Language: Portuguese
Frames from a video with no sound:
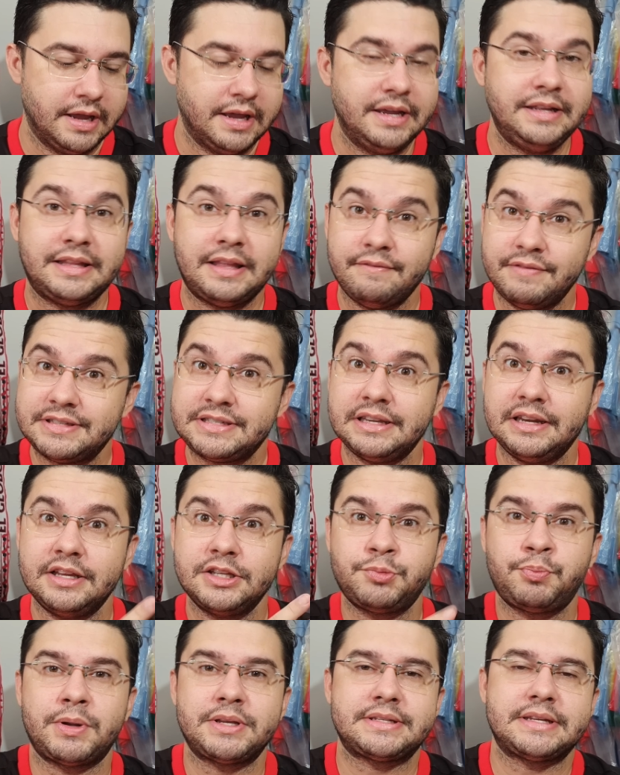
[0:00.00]
E teve esse
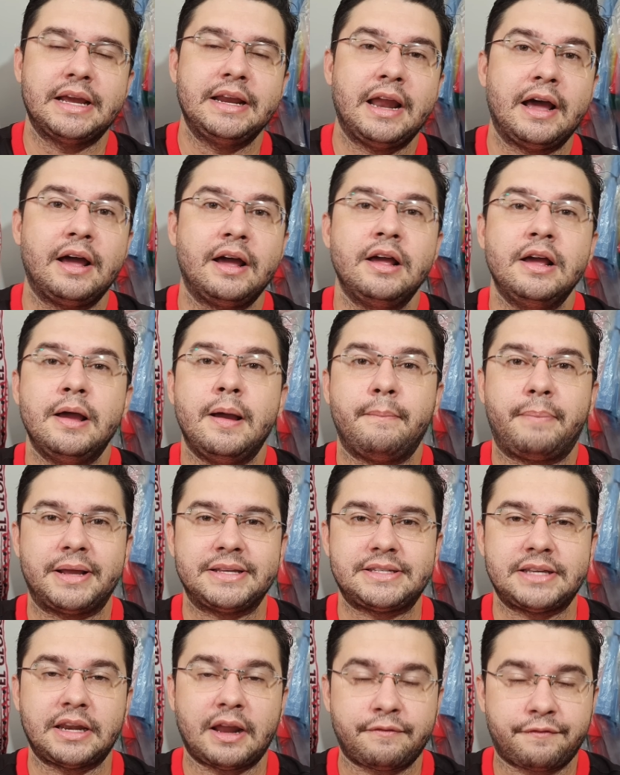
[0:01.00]
lance para sair na para
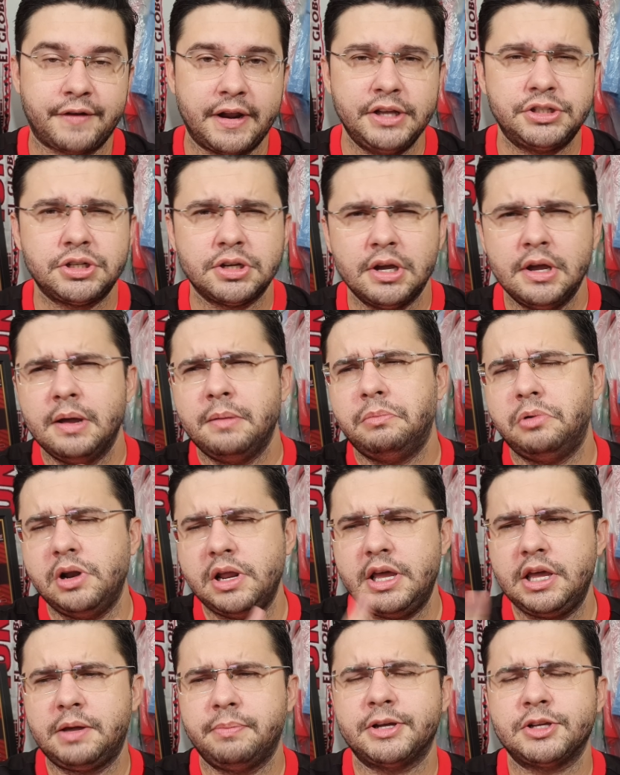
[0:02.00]
sair na frente, Bruno
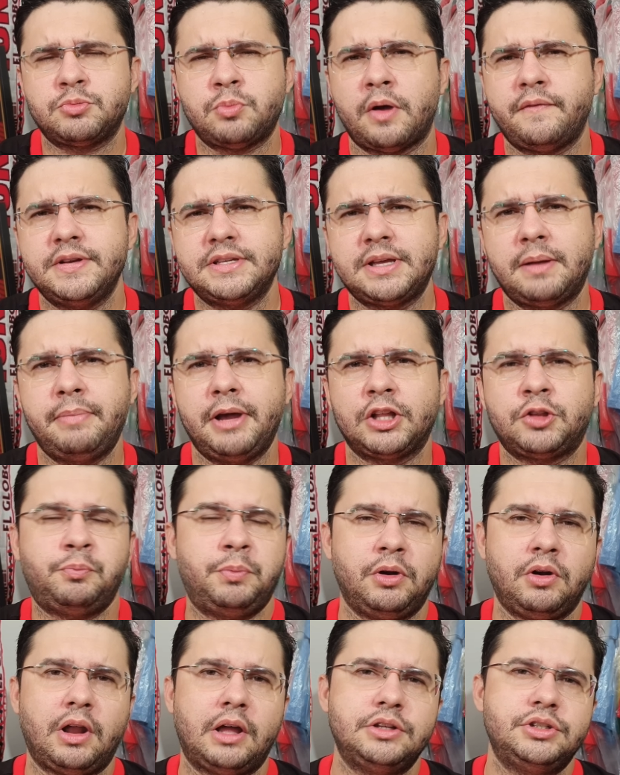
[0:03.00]
Henrique mais uma vez aberto
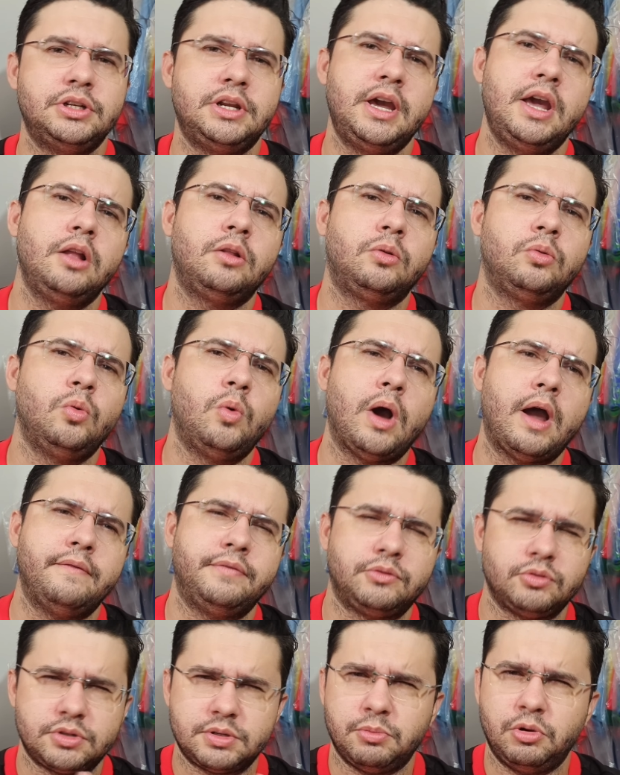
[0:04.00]
pelo lado direito, o
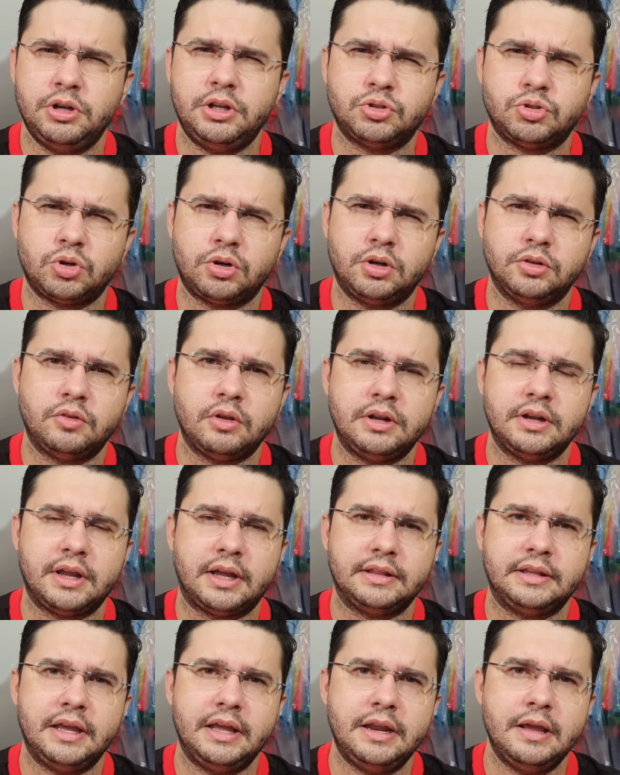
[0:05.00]
Everton Cebolinha jogando ali
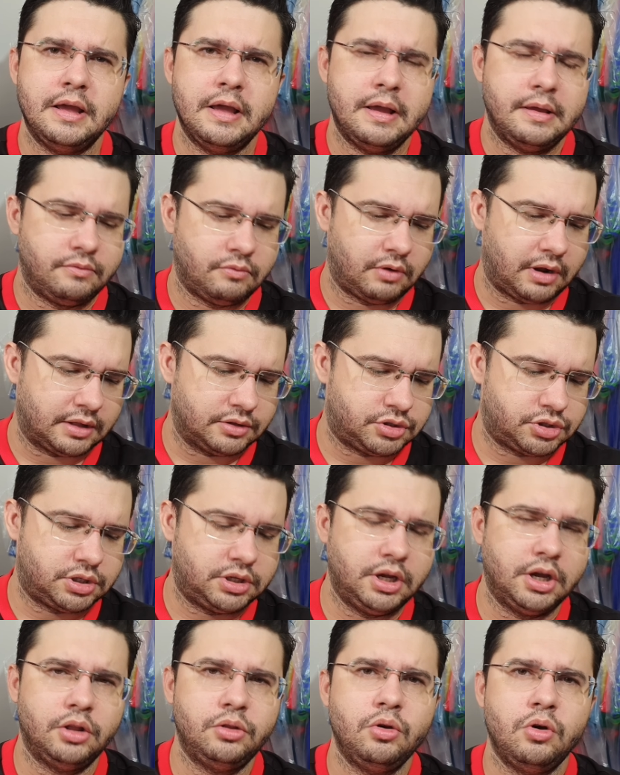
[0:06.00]
na dele, no lado
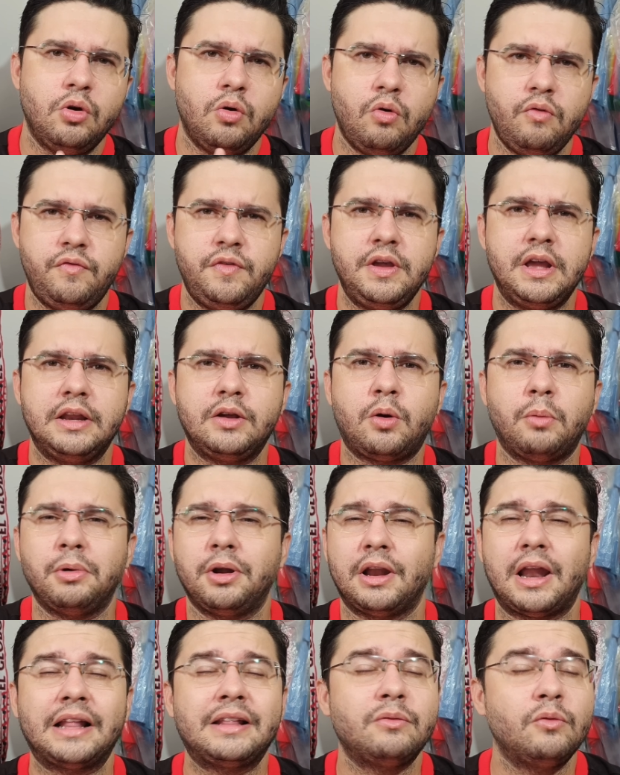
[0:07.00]
esquerdo, o Vinha ali como
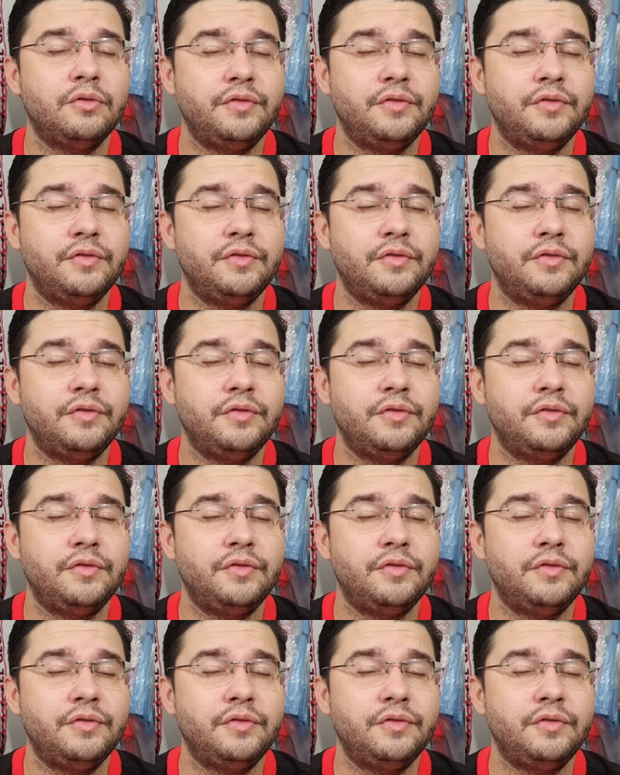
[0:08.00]
lado.